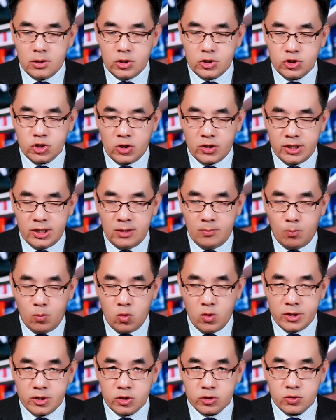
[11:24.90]
giờ y
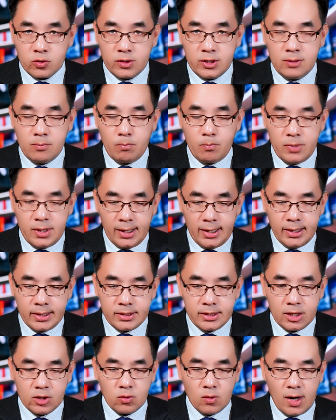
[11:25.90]
phun rồi cho im biến liền
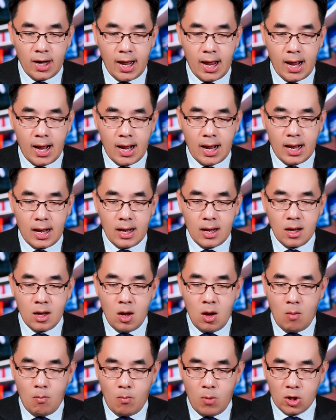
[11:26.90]
nhân đồ là
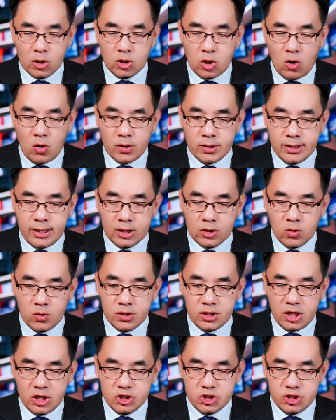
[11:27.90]
bỏ to tiệt tuần
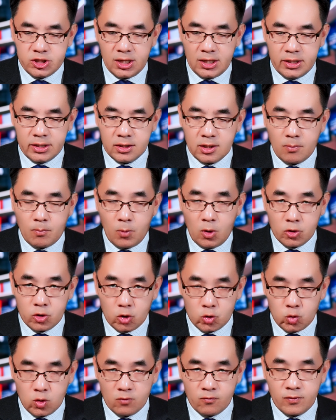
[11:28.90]
chế xe lên được plau cho
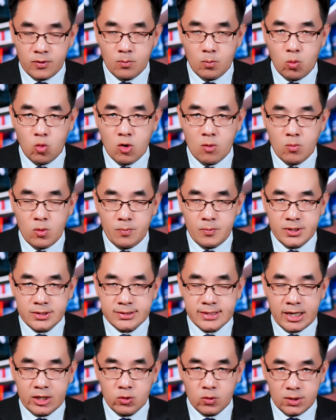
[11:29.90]
chụp phẳng bùa một bị
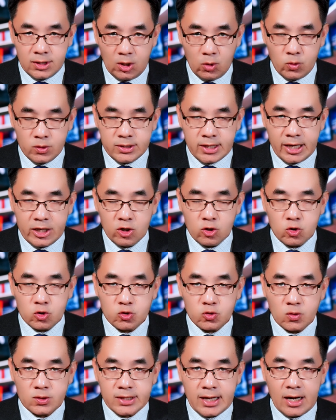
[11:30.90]
sạt đầu tiên lúc chạy nhớ đôi
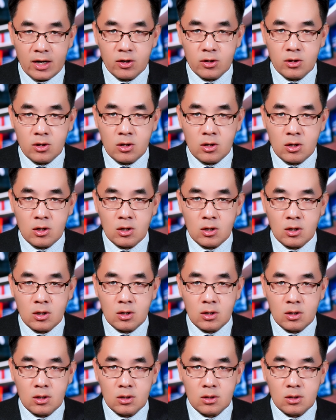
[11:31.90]
chúng ta là nò